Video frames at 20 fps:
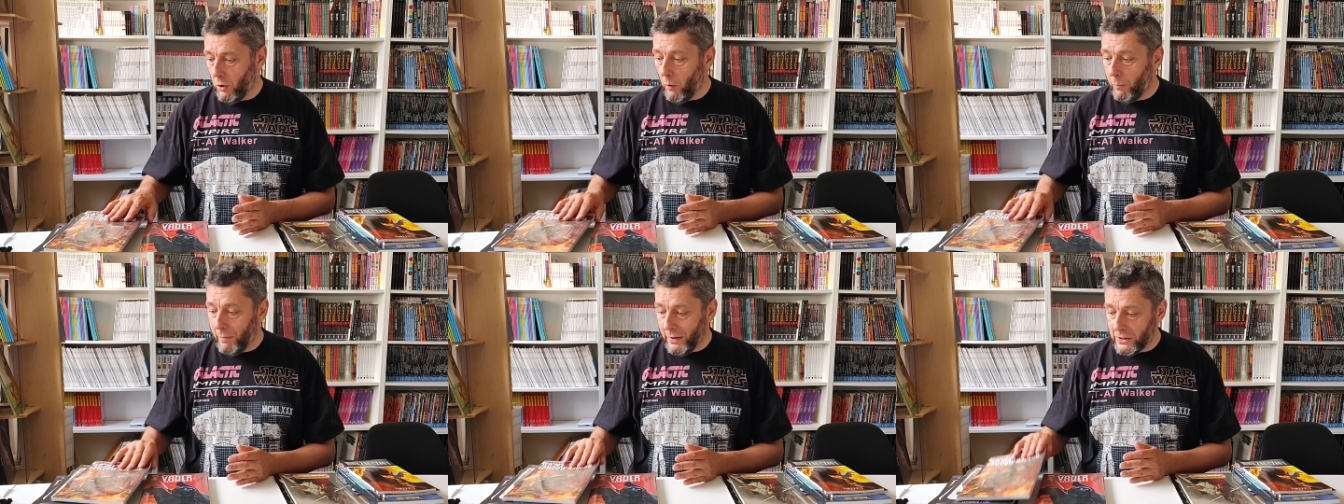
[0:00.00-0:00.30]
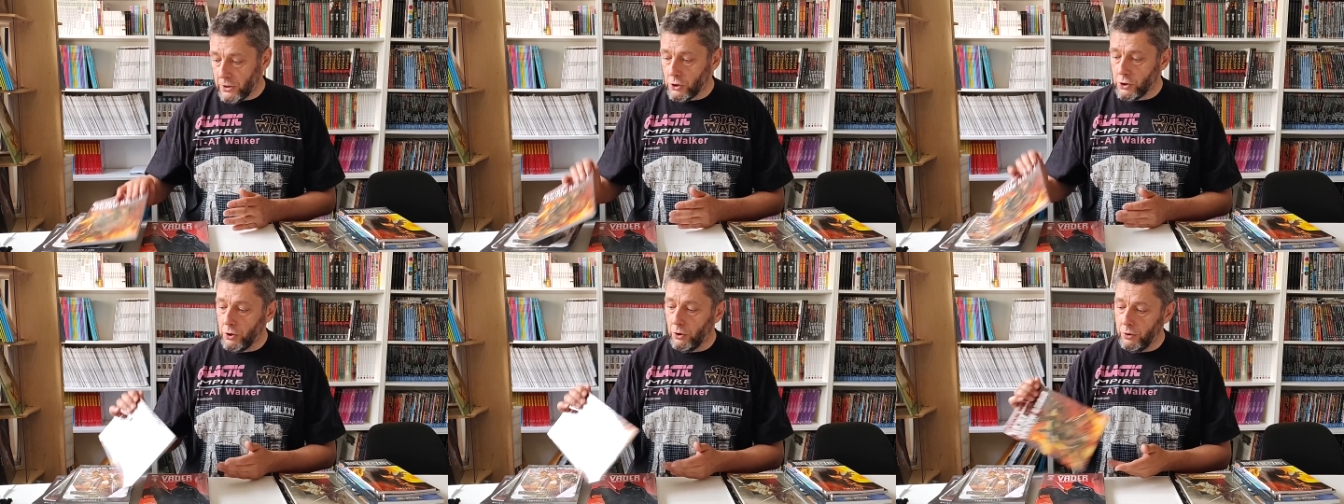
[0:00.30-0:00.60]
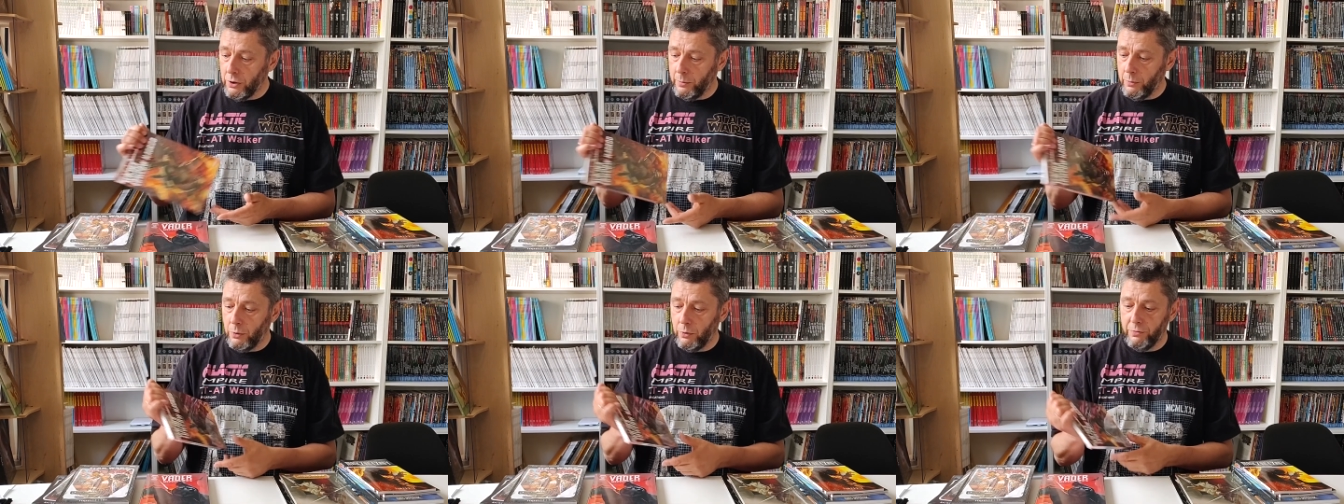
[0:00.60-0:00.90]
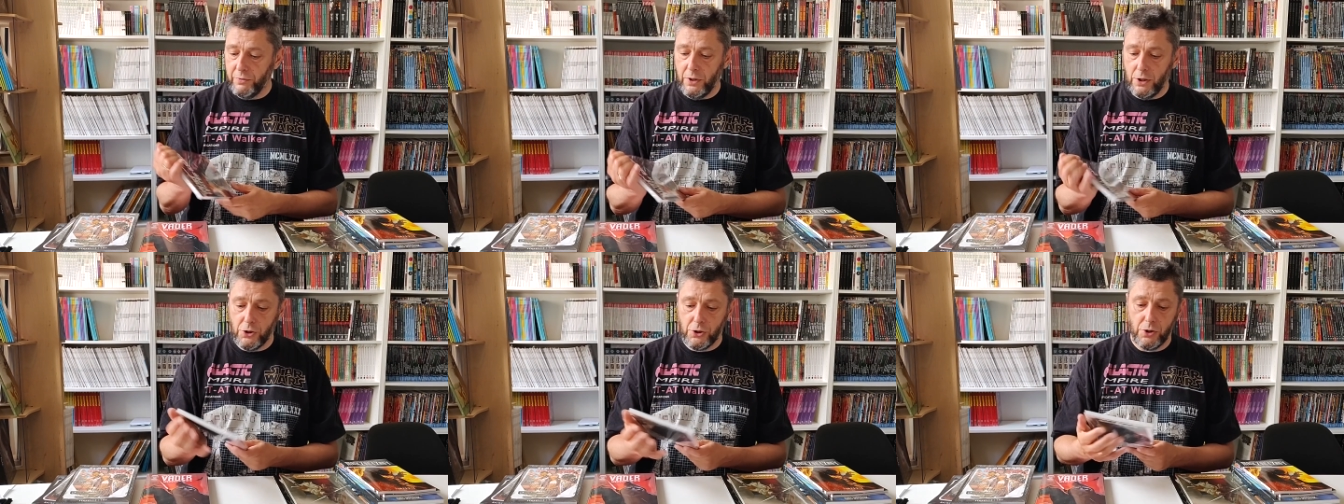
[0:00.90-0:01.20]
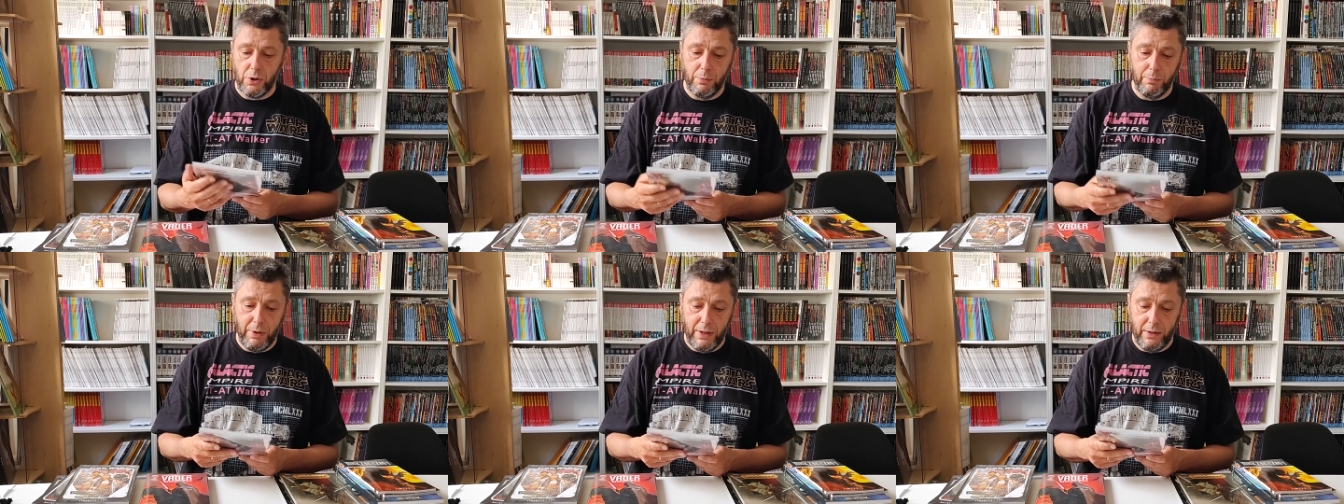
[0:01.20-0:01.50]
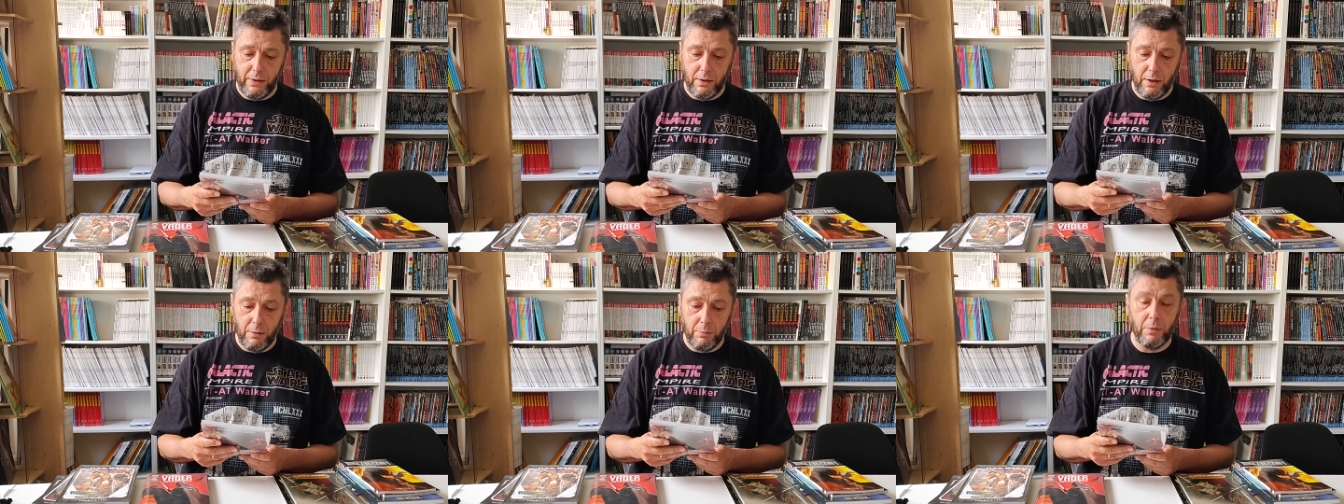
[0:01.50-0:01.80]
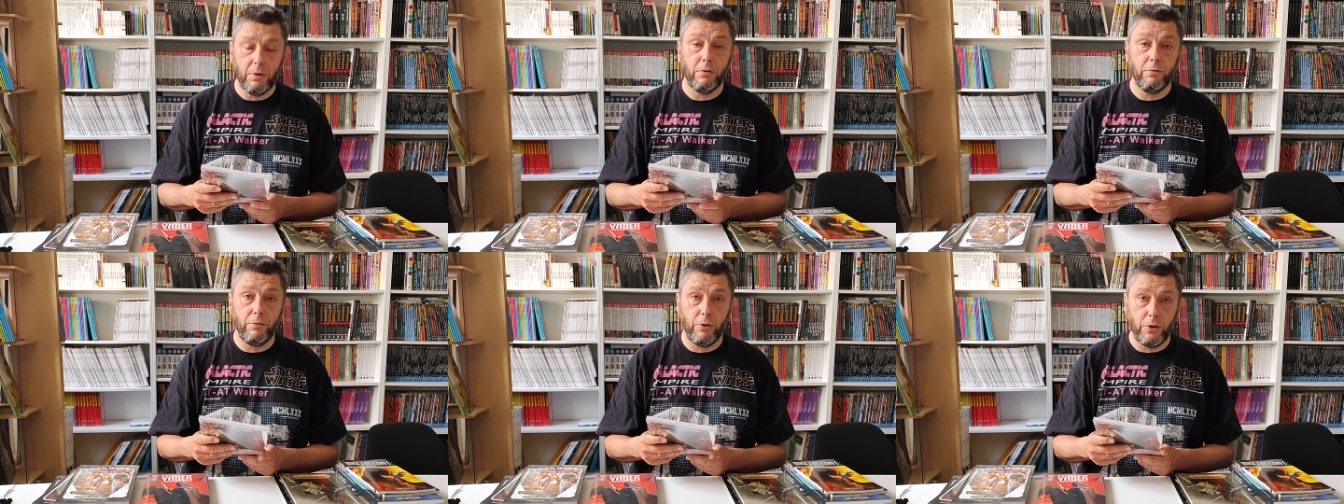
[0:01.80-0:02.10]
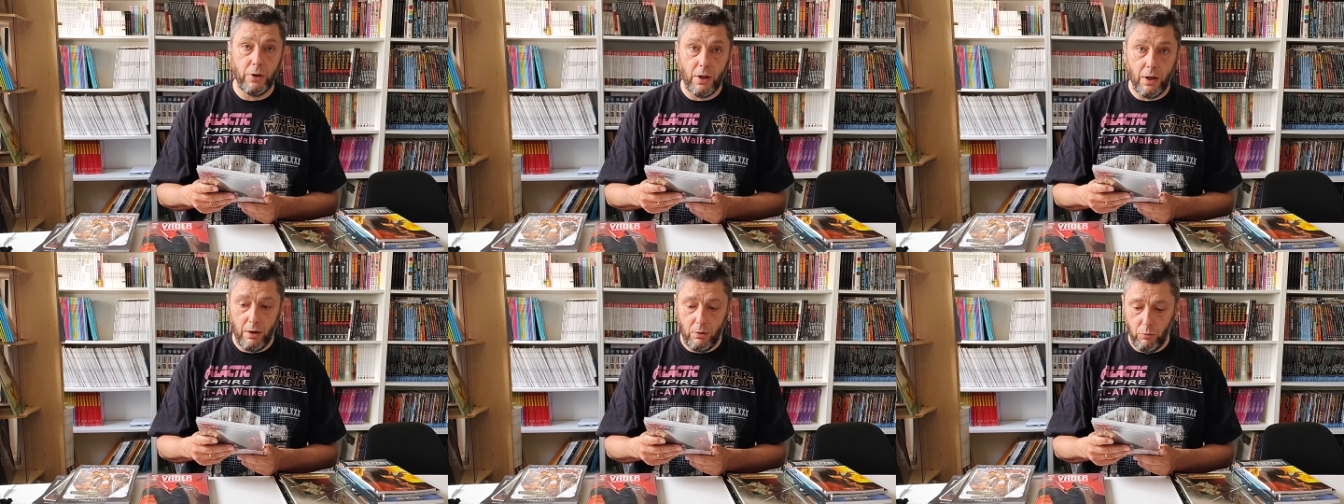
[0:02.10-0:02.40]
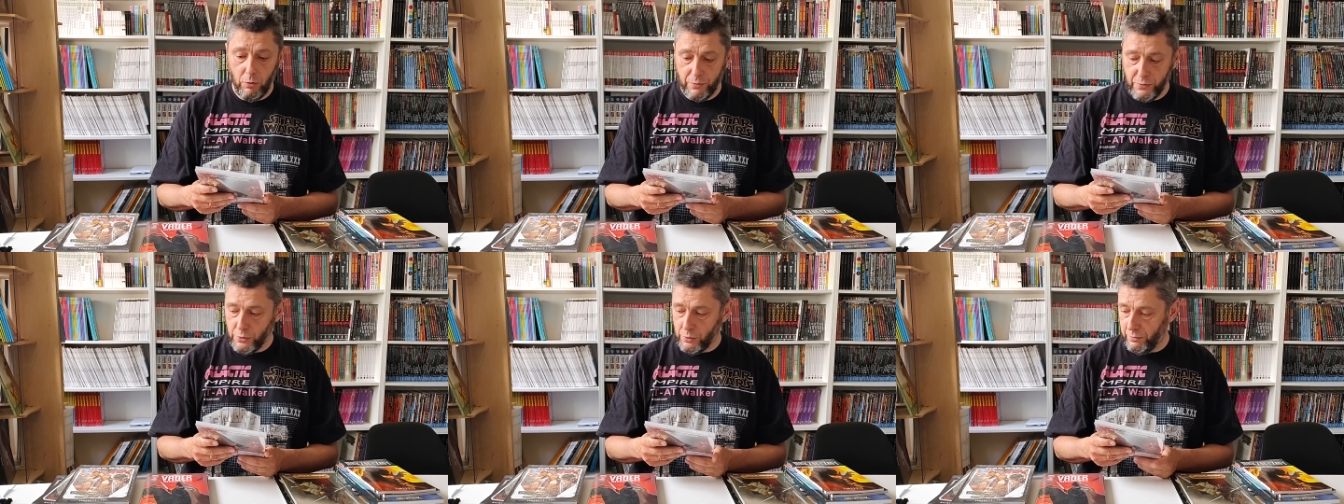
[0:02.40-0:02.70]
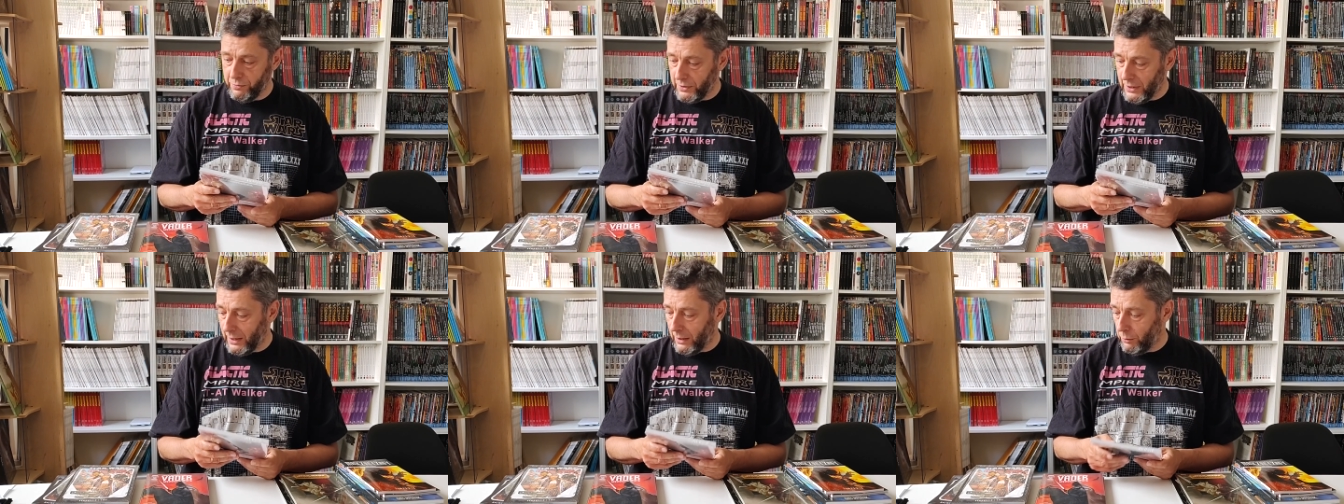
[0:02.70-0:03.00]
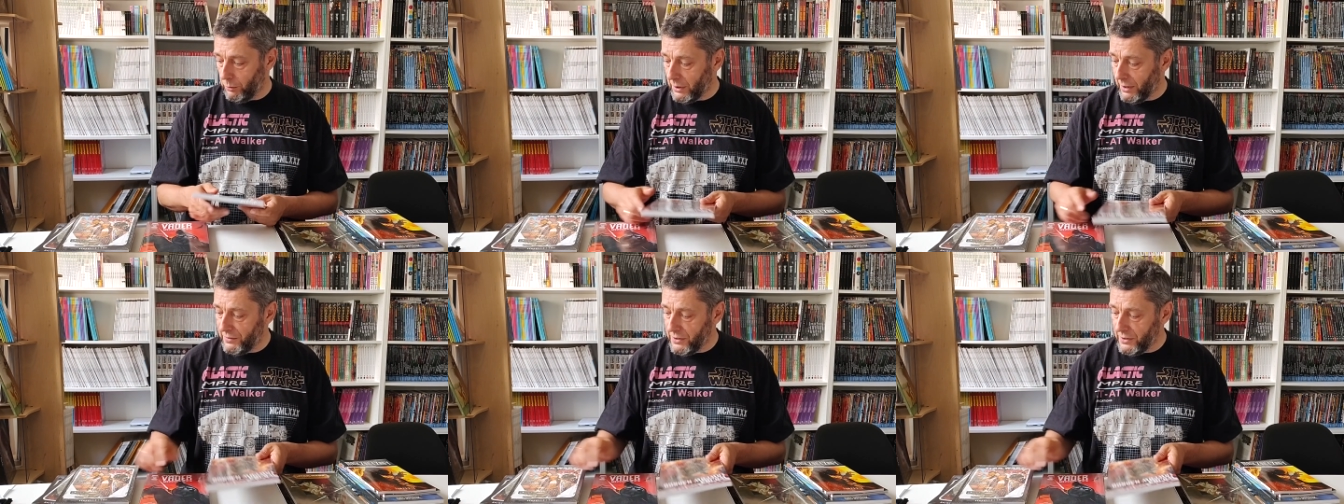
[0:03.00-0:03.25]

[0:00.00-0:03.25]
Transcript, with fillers: opatrzonym również brandem Wojna Łowców Nagród.